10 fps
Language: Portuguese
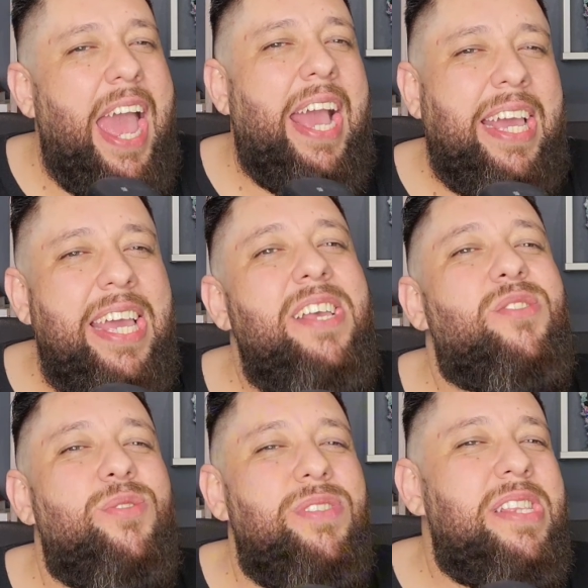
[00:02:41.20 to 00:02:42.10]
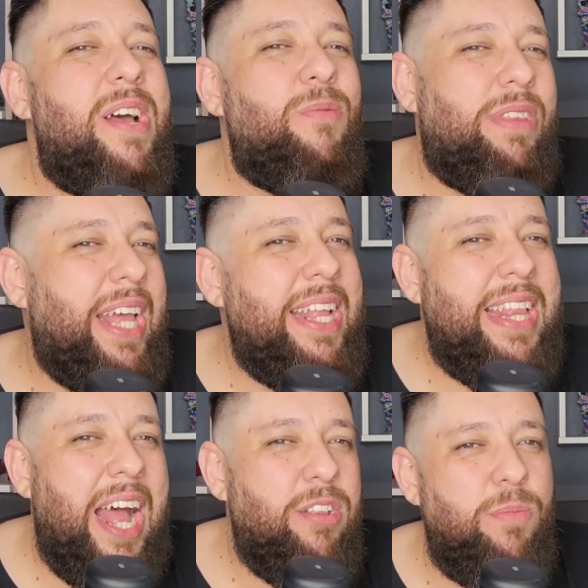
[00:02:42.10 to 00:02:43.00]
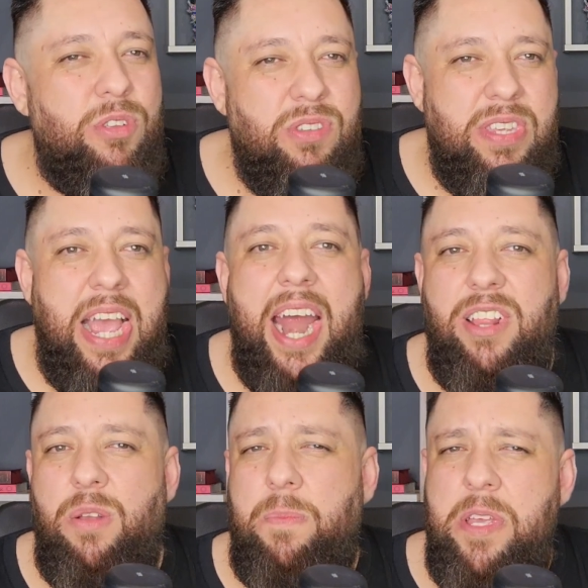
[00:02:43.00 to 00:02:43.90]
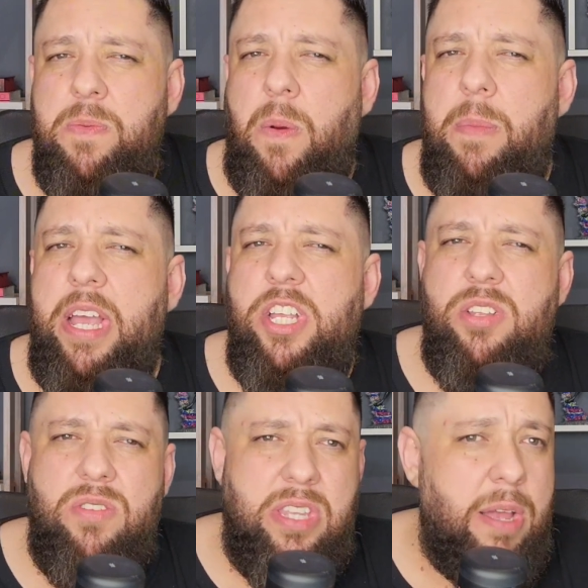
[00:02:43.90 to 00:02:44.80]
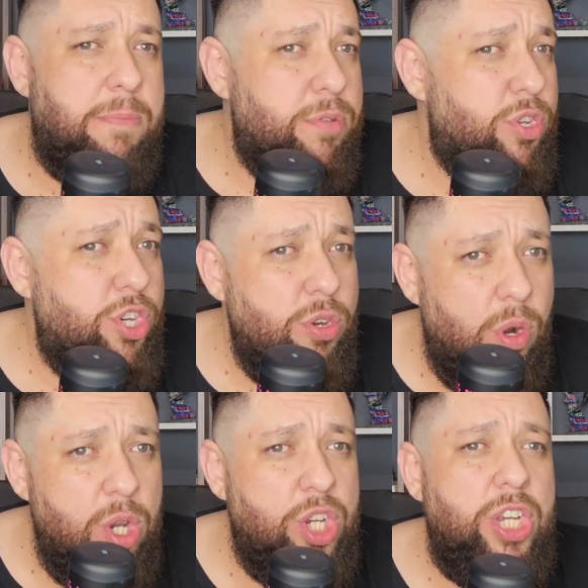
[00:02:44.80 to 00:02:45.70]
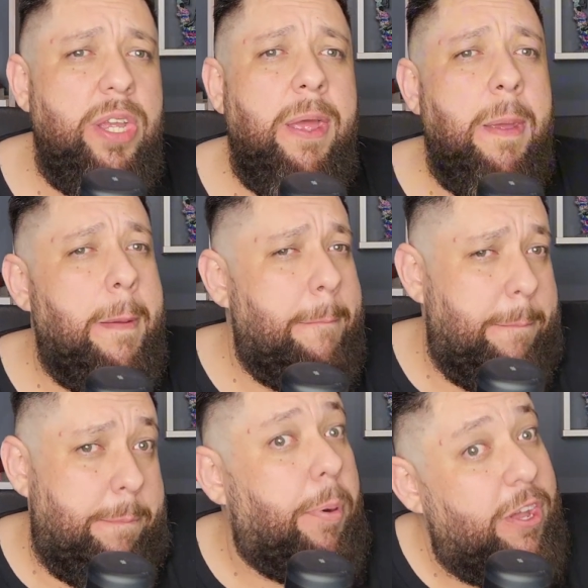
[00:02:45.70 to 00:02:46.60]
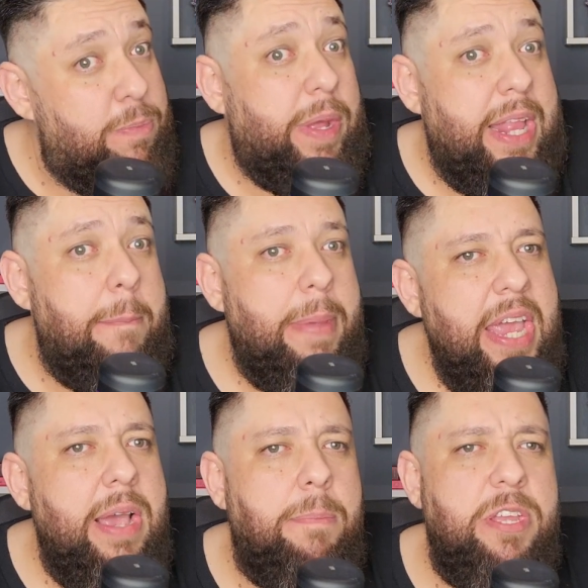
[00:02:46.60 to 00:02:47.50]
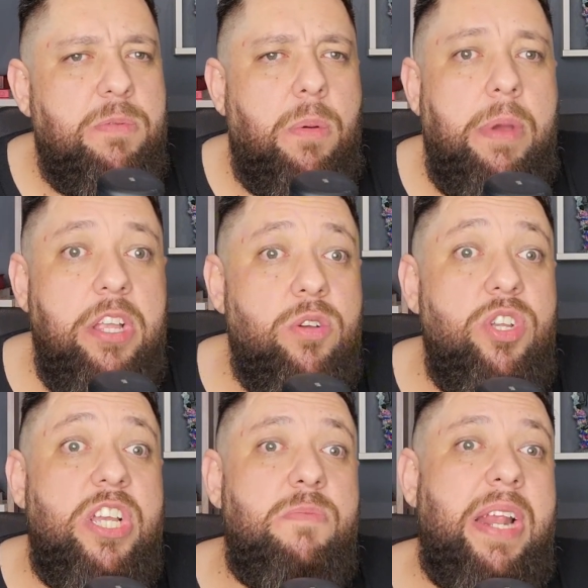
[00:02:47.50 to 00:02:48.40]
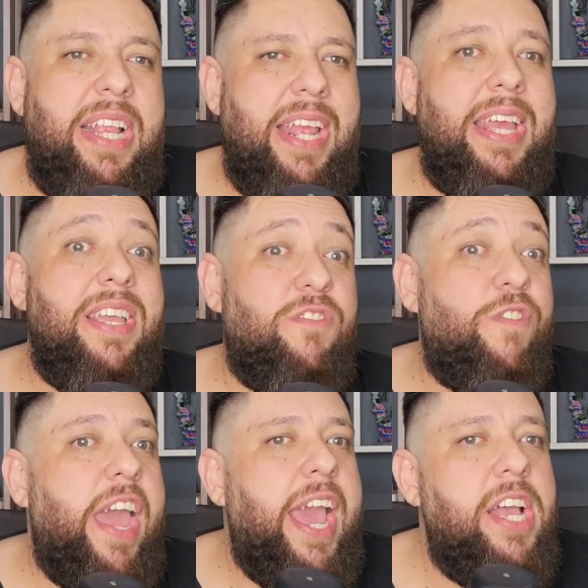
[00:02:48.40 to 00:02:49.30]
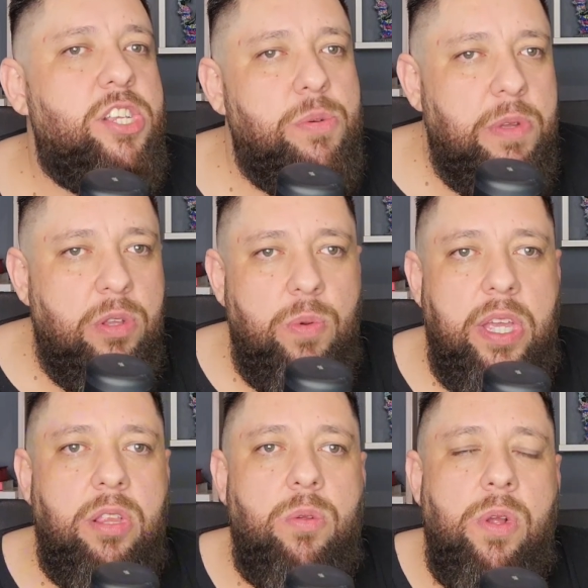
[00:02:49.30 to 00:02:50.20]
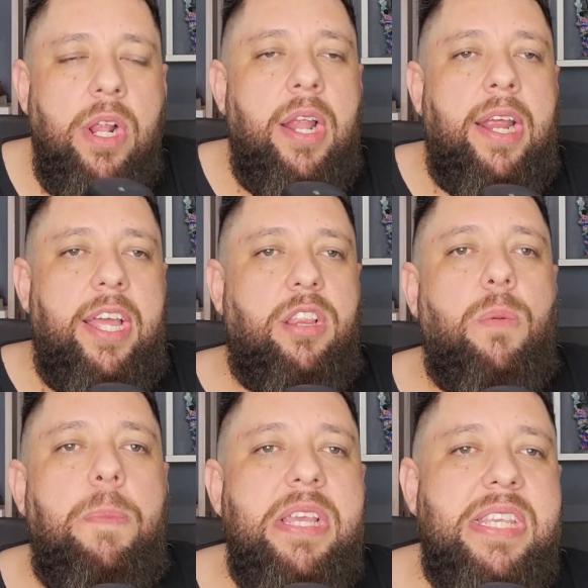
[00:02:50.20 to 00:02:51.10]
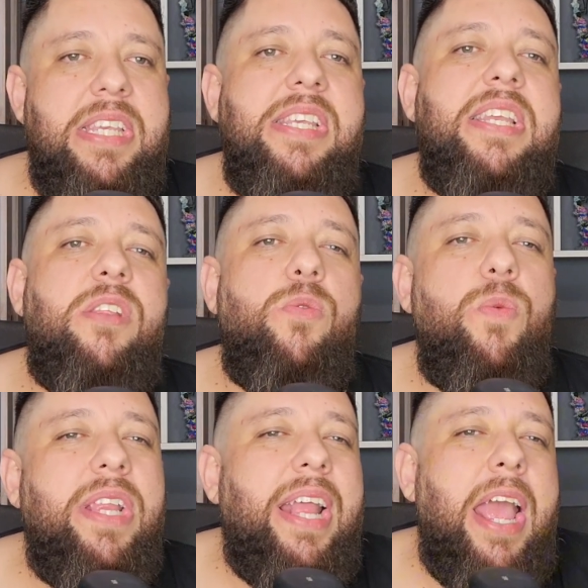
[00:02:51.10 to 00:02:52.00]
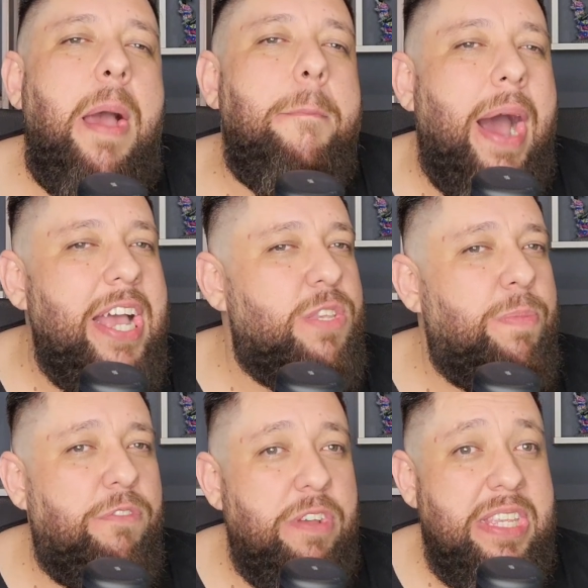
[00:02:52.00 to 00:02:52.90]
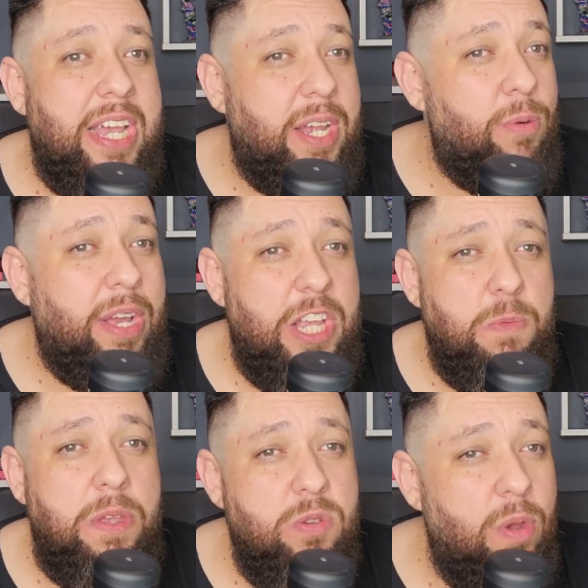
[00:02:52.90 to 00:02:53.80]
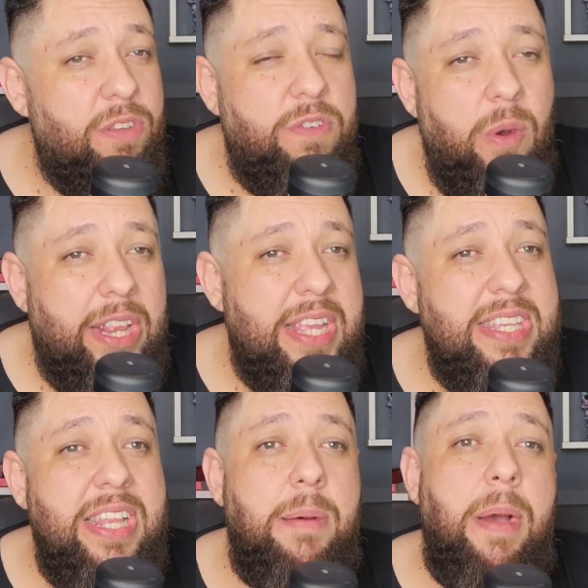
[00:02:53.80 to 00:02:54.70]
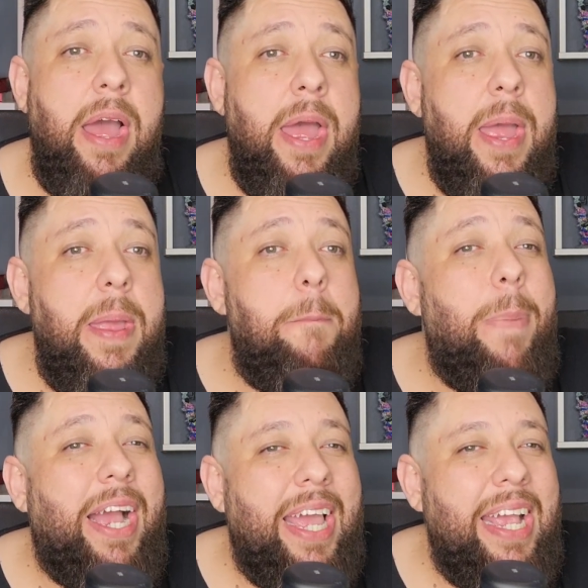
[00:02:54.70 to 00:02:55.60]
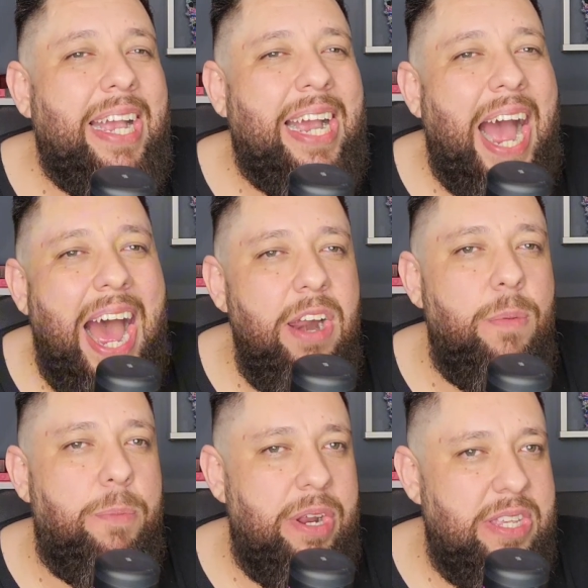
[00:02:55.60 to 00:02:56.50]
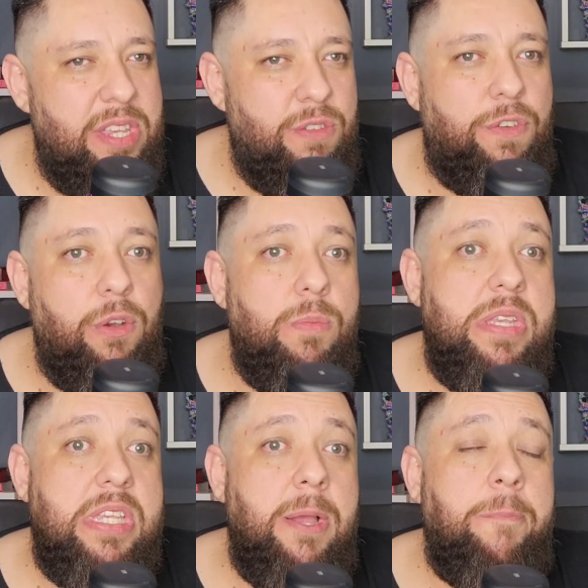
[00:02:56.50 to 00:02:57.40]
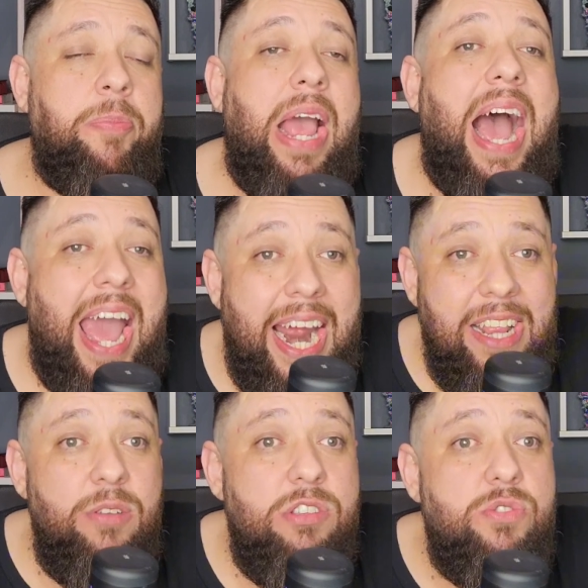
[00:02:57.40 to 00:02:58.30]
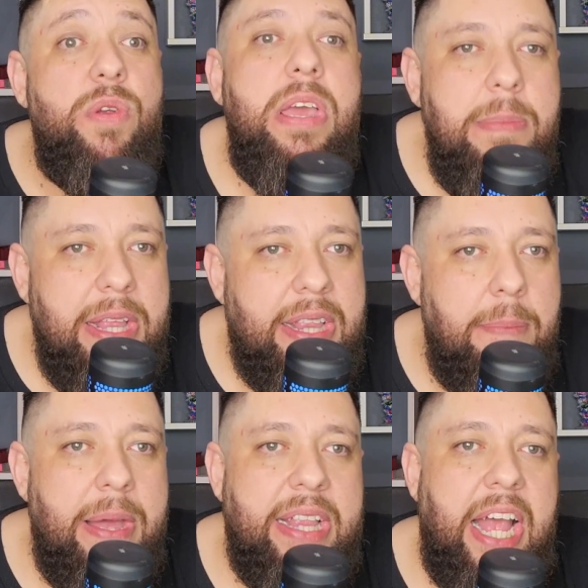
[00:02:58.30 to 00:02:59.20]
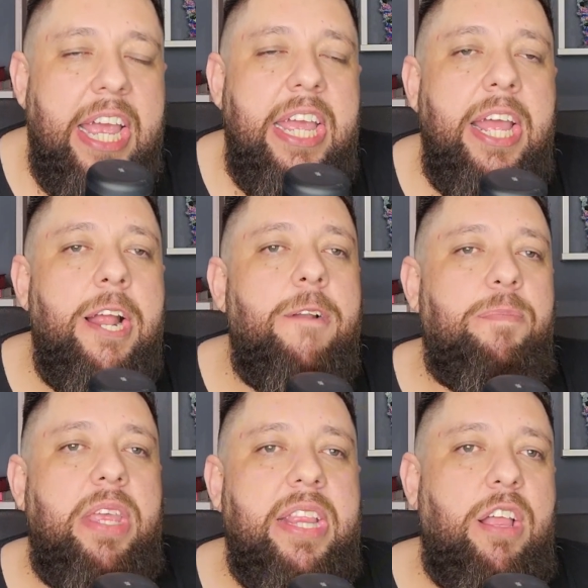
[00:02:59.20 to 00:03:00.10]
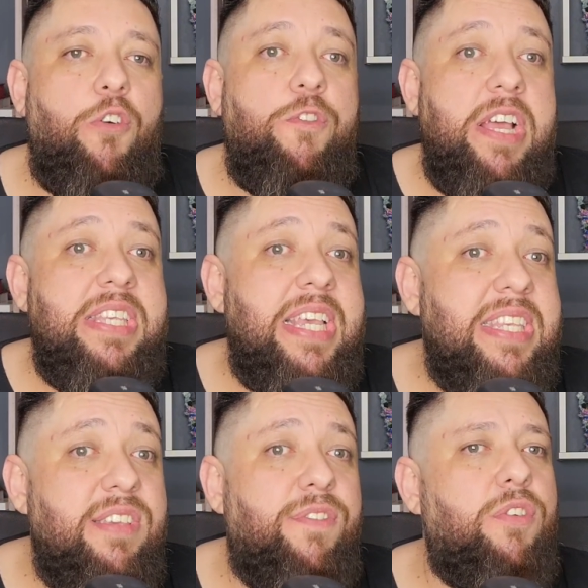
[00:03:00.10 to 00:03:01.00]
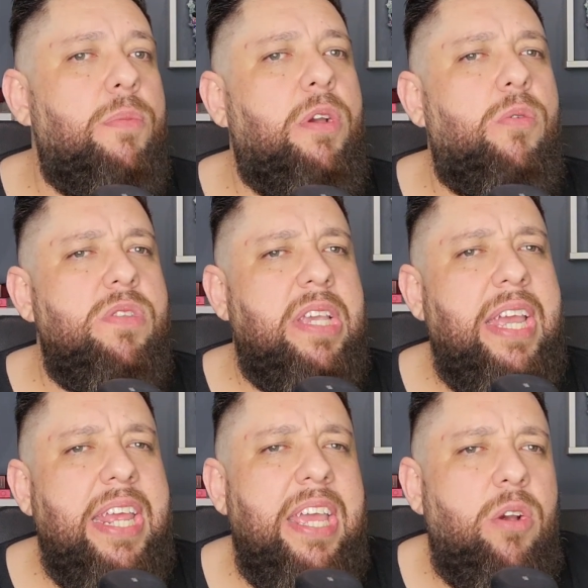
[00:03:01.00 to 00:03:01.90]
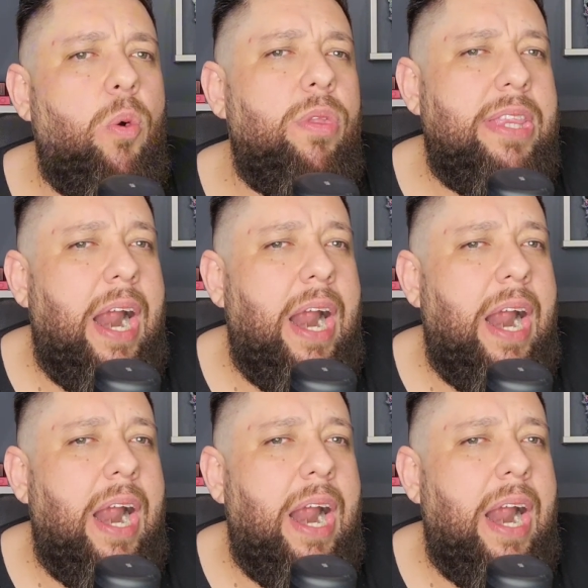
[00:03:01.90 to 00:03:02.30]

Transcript: é que isso não tem dado muito certo, principalmente nos tempos de hoje, pós-pandemia, principalmente, onde as bilheterias vêm diminuindo e tu precisa de um item a mais para fazer com que as pessoas vão até cinema e paguem caro por esses filmes. A era do streaming também tá aí, e talvez esse filme conseguiria encontrar